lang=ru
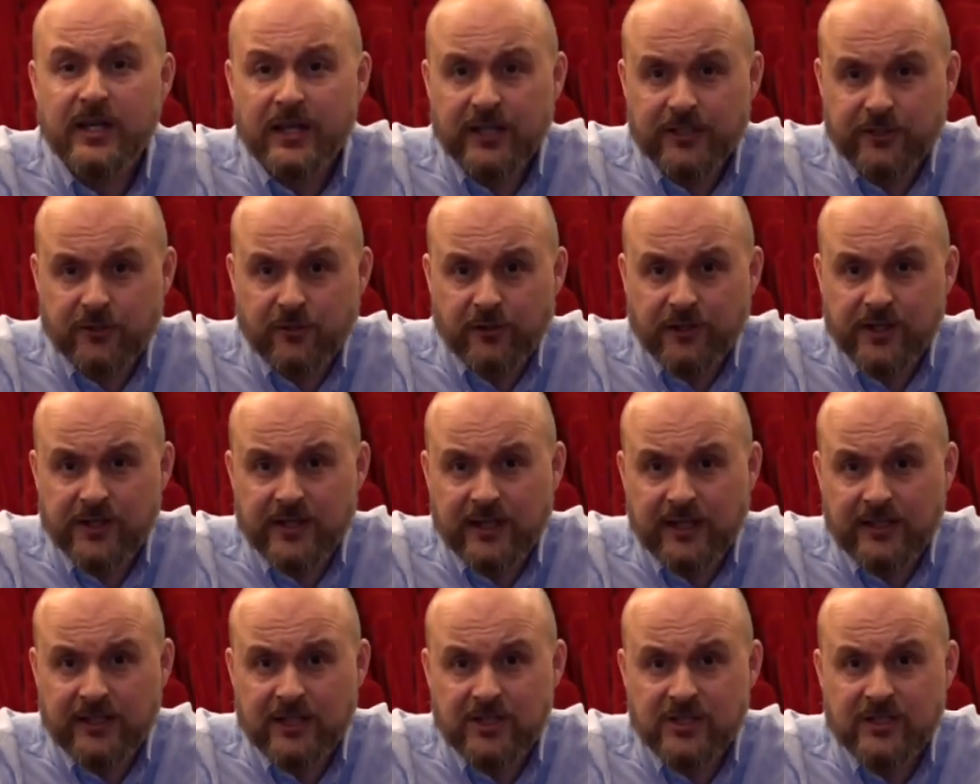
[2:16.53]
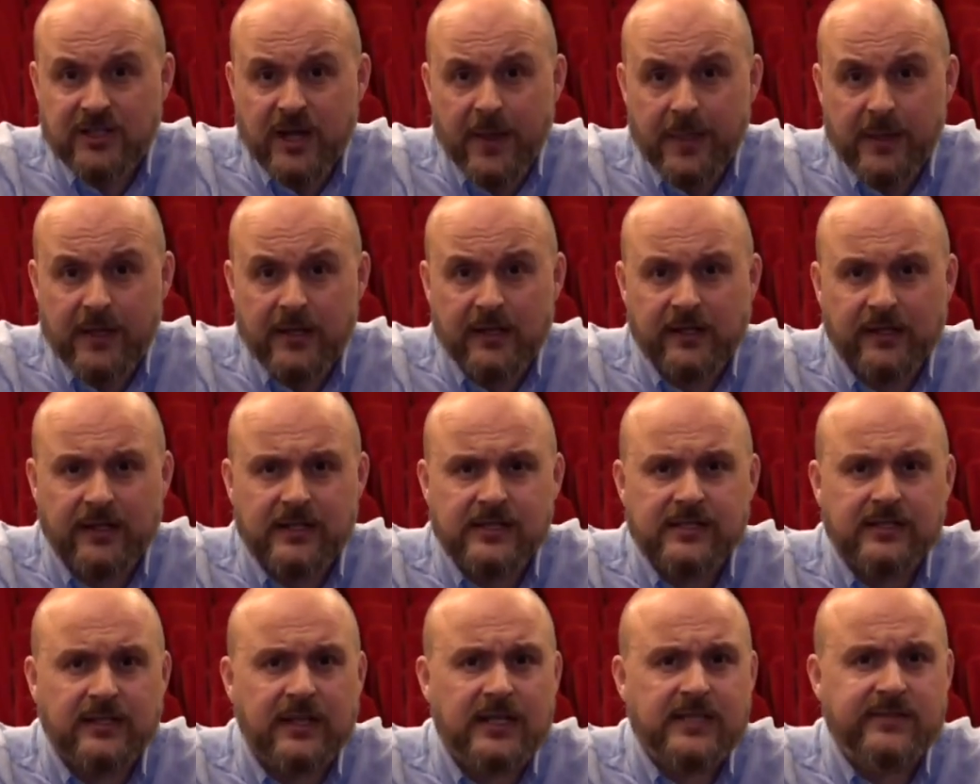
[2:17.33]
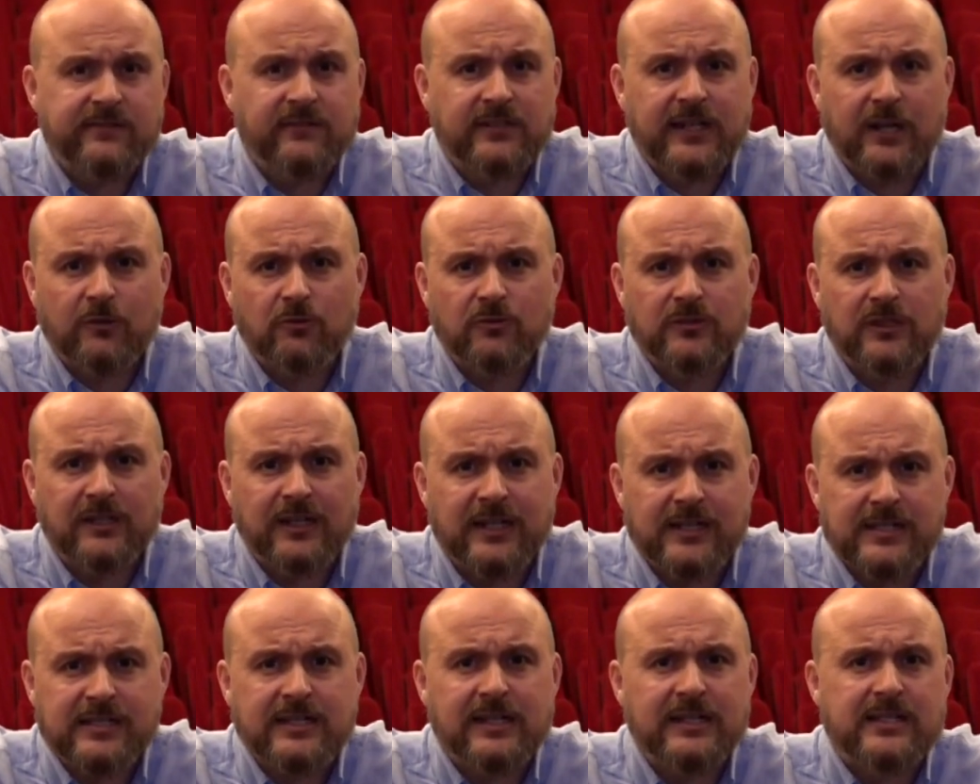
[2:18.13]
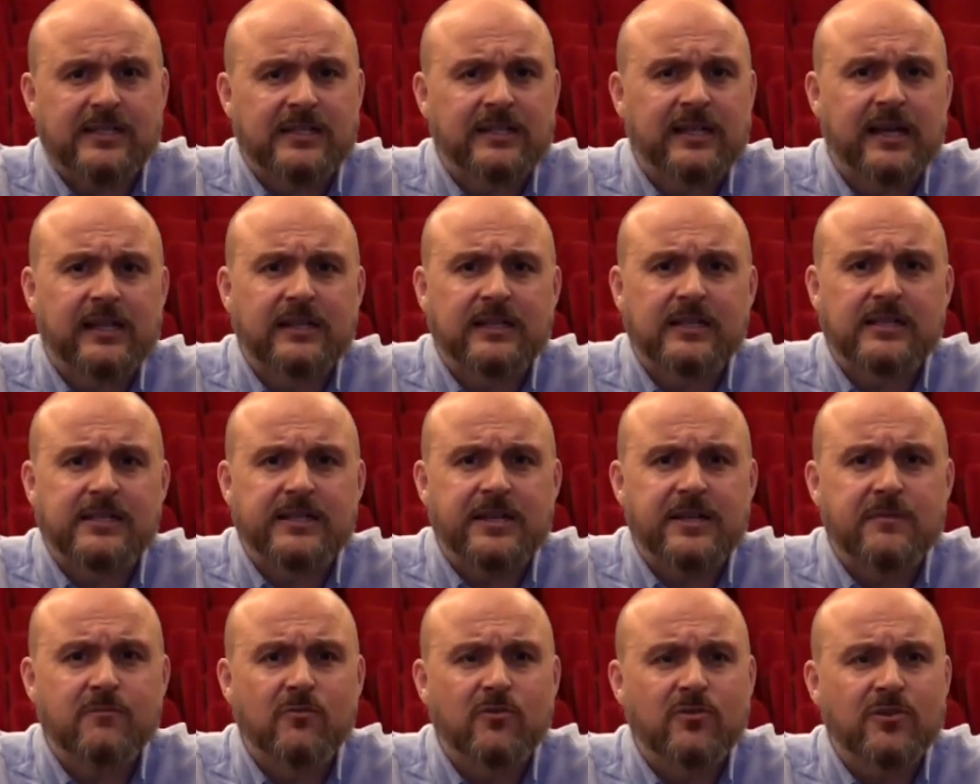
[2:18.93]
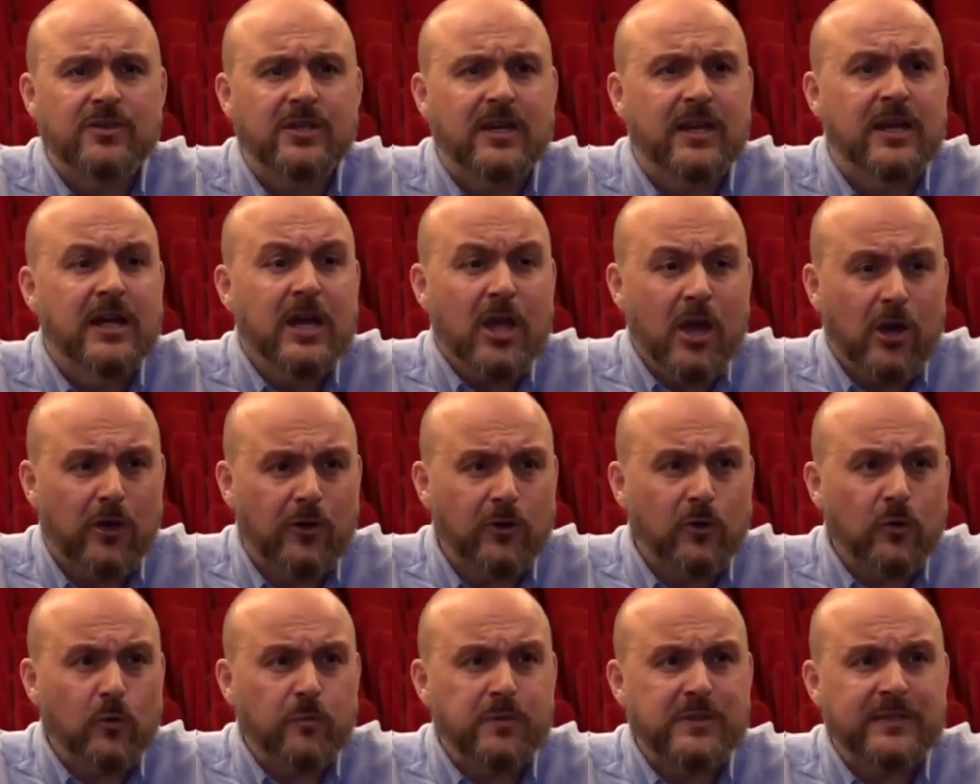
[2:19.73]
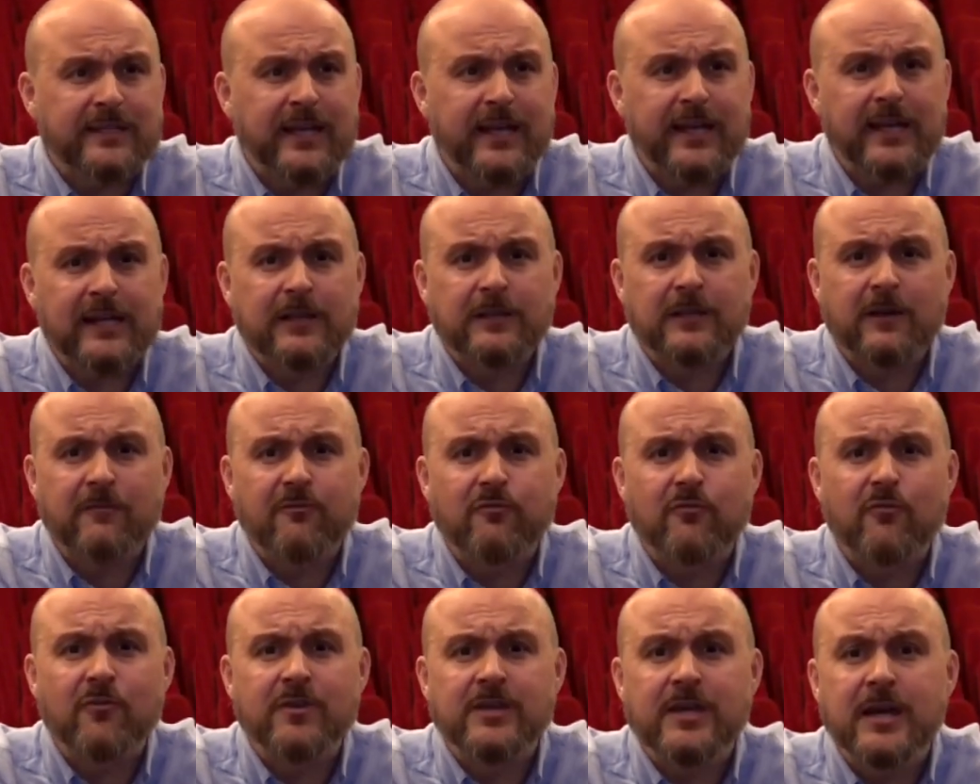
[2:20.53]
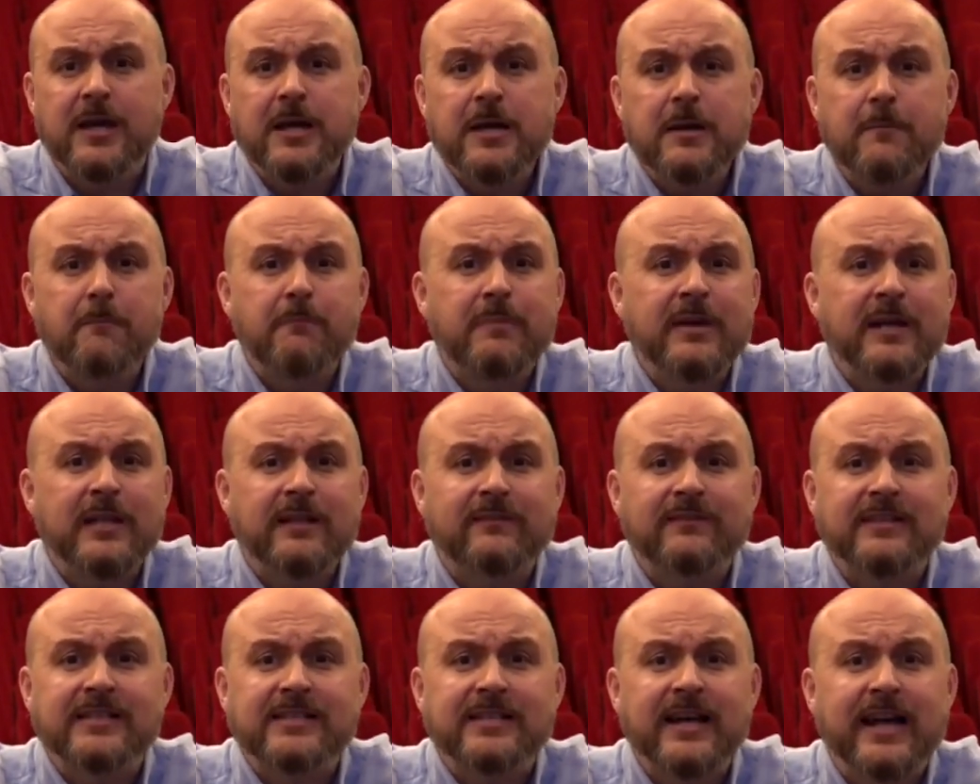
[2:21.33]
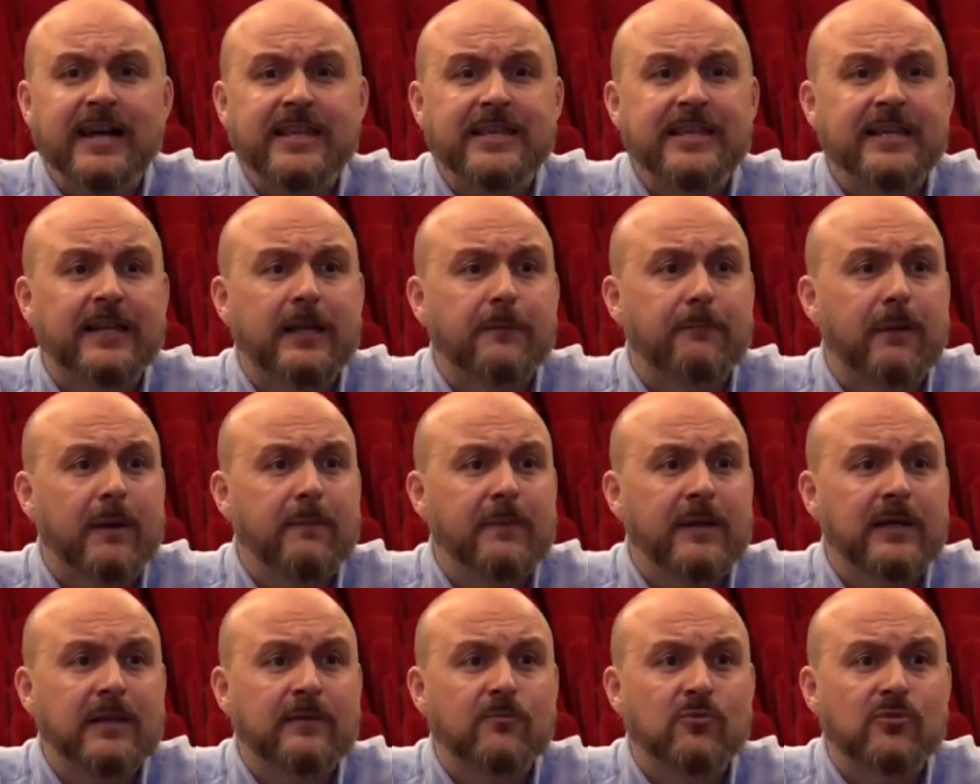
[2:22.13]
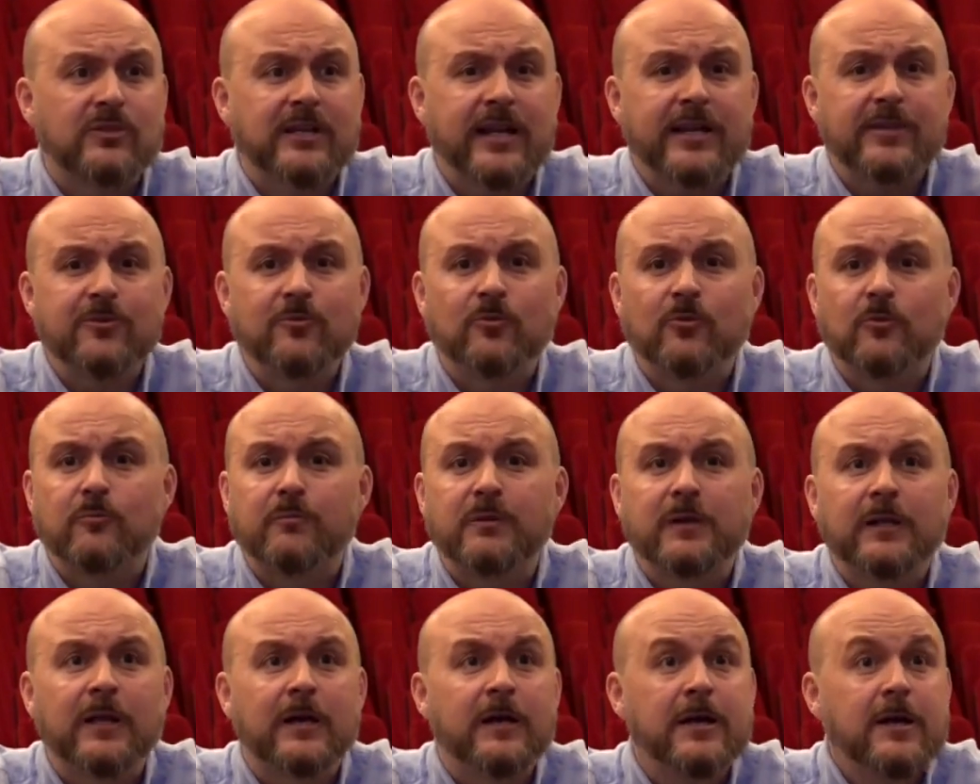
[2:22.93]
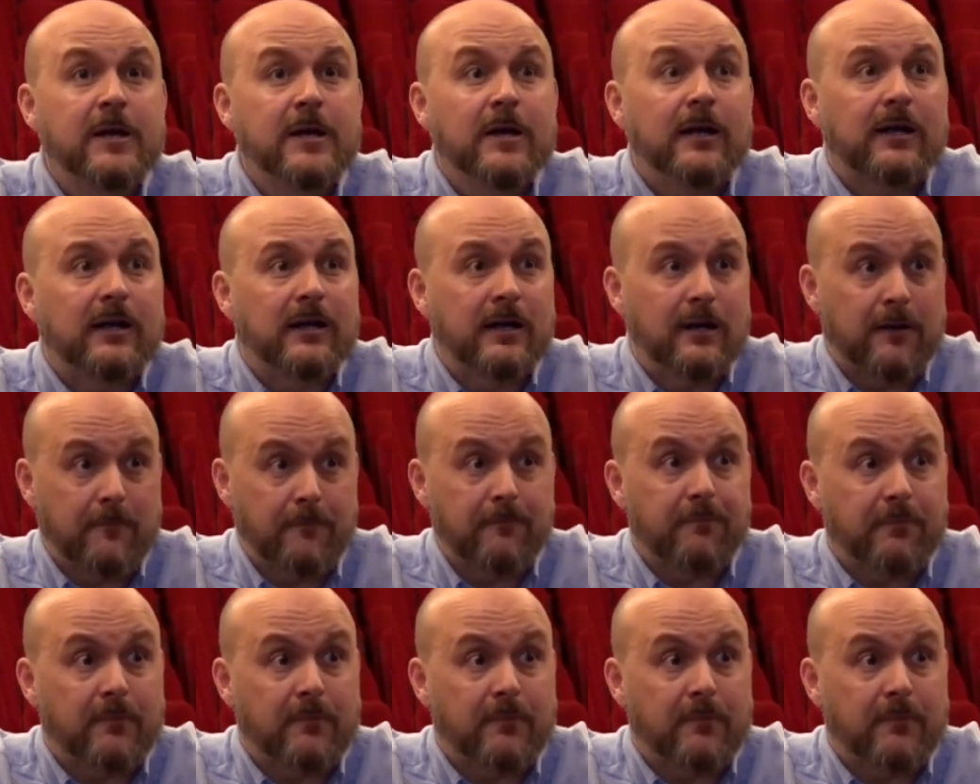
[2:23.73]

Георгий Николаевич Данели рассказывал, как он оказался на этой церемонии. Гроб стоял на фоне белого задника, по белому заднику было, э,